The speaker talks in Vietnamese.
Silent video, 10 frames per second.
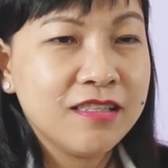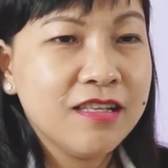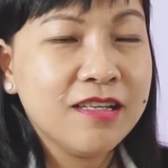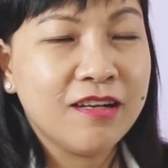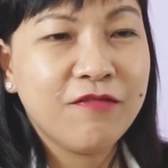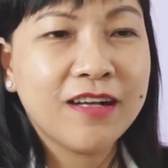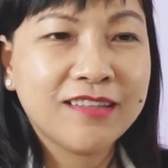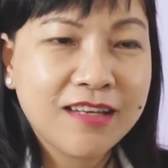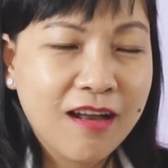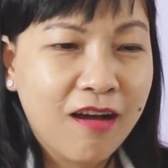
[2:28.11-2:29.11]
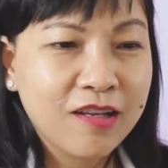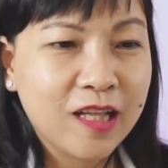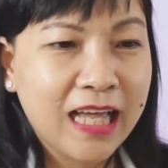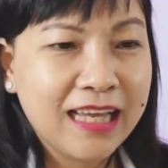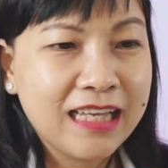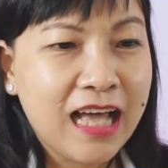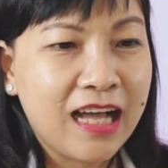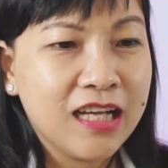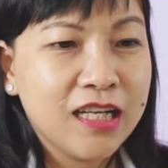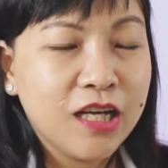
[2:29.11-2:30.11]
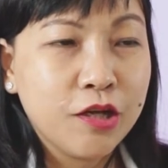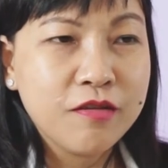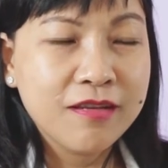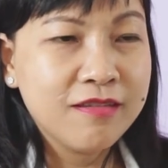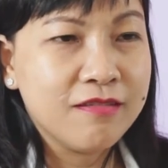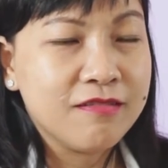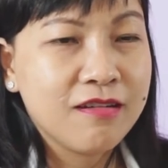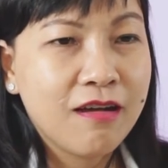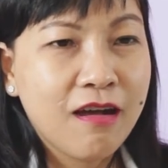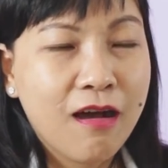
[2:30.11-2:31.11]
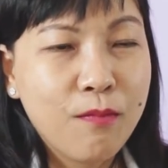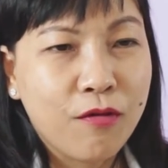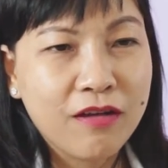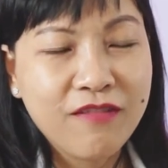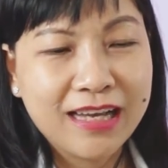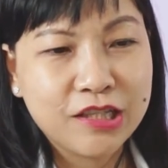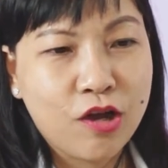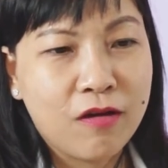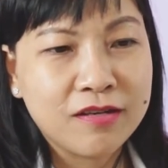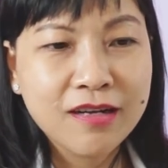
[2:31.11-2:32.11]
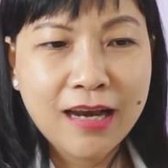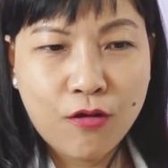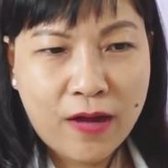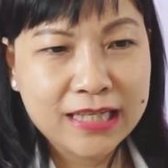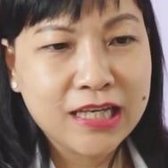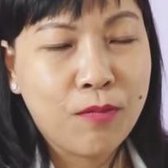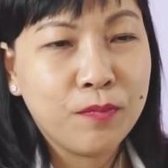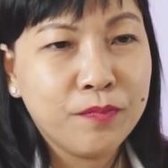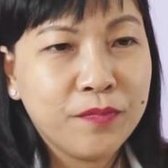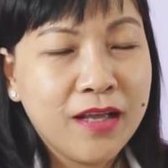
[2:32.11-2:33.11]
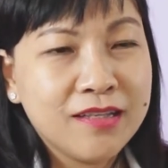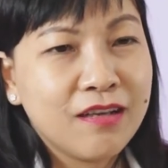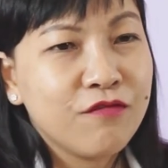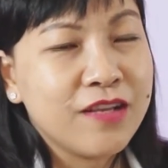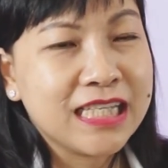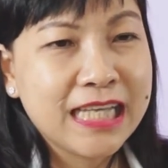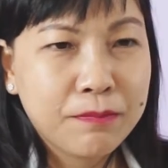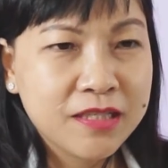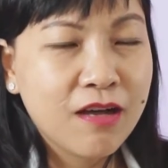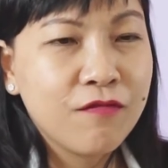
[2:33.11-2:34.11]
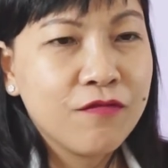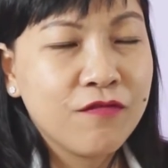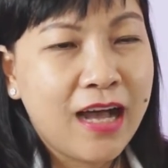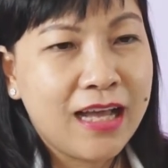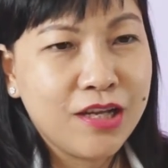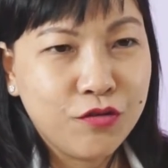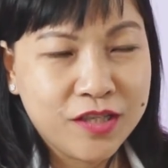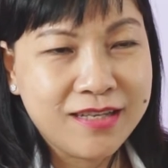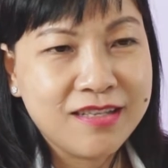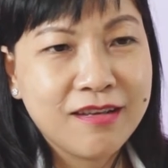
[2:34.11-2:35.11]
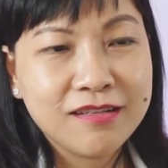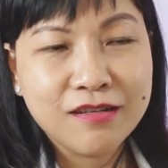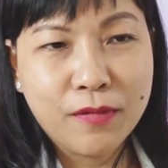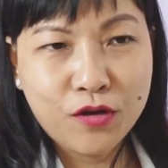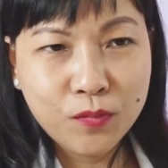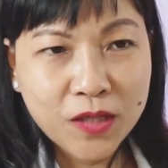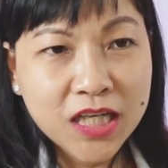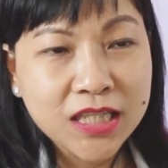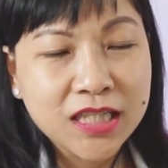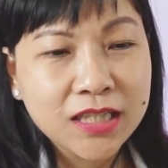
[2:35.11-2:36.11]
Như những phân tích đó cho thấy là dinh dưỡng nó có một cái vai trò rất là quan trọng trong việc chăm sóc và điều trị cho người bệnh ung thư